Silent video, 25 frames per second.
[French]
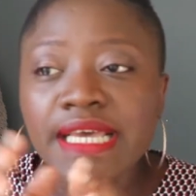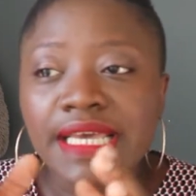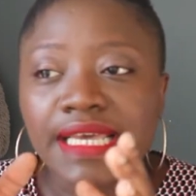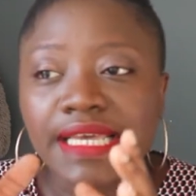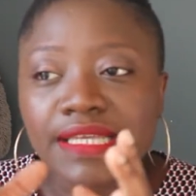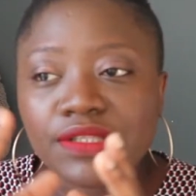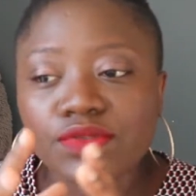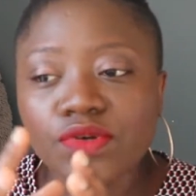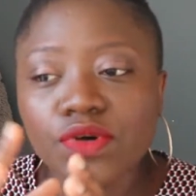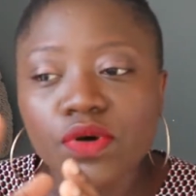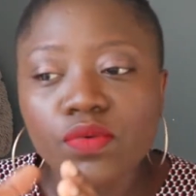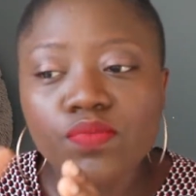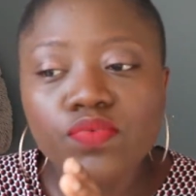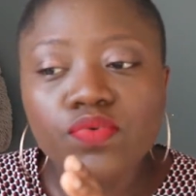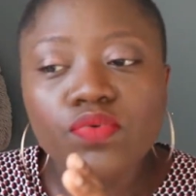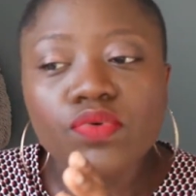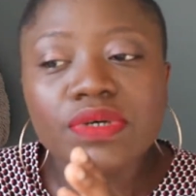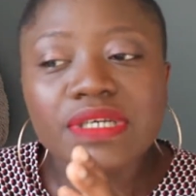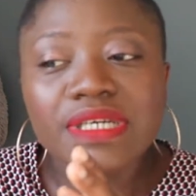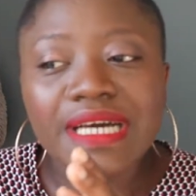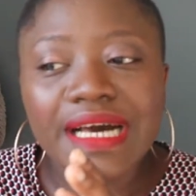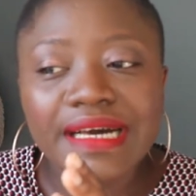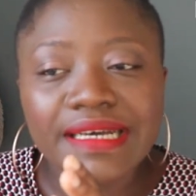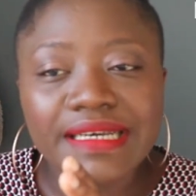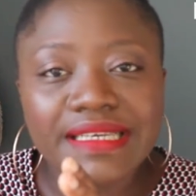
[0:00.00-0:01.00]
Et donc,
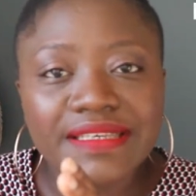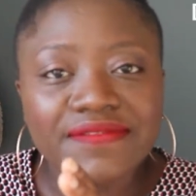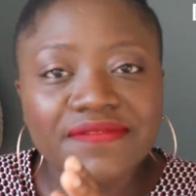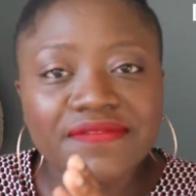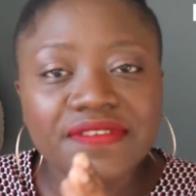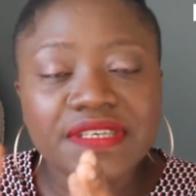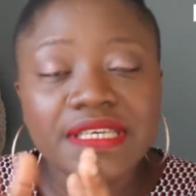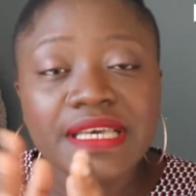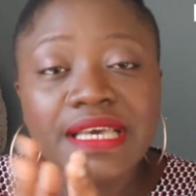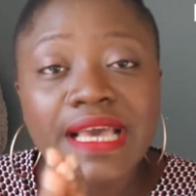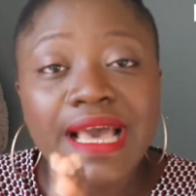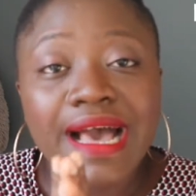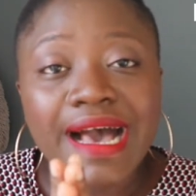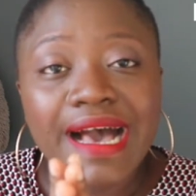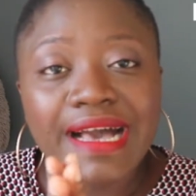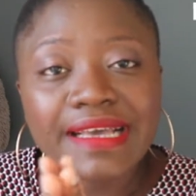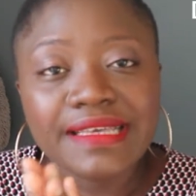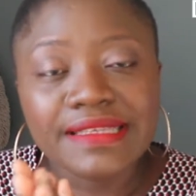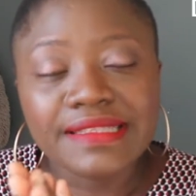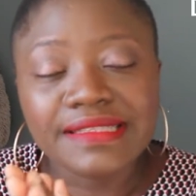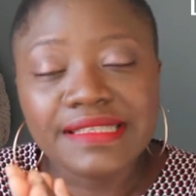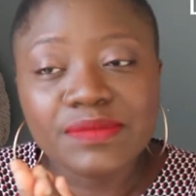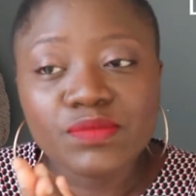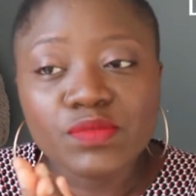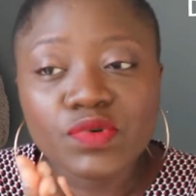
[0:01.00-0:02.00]
pour arriver à
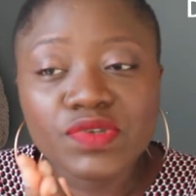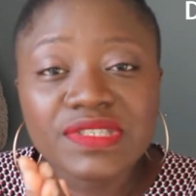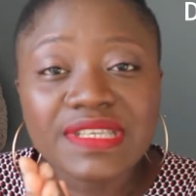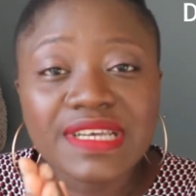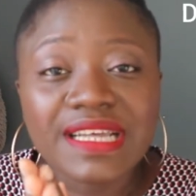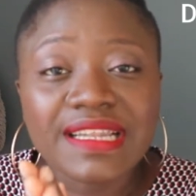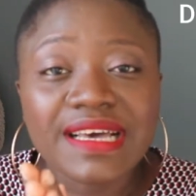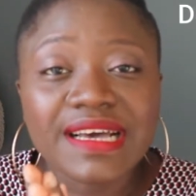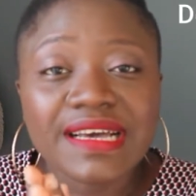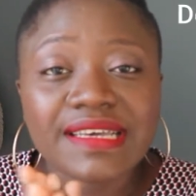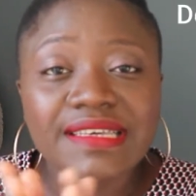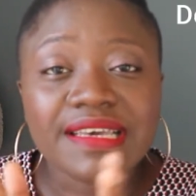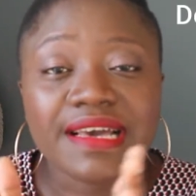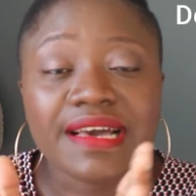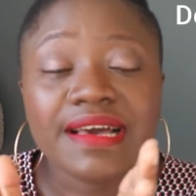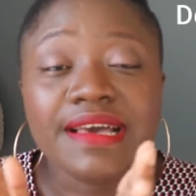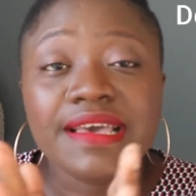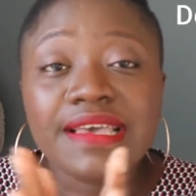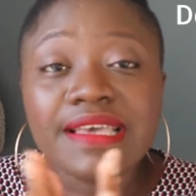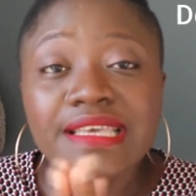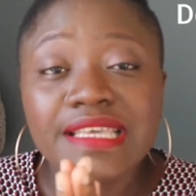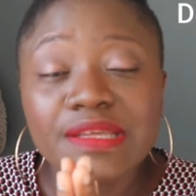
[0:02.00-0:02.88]
quitter mon salariat,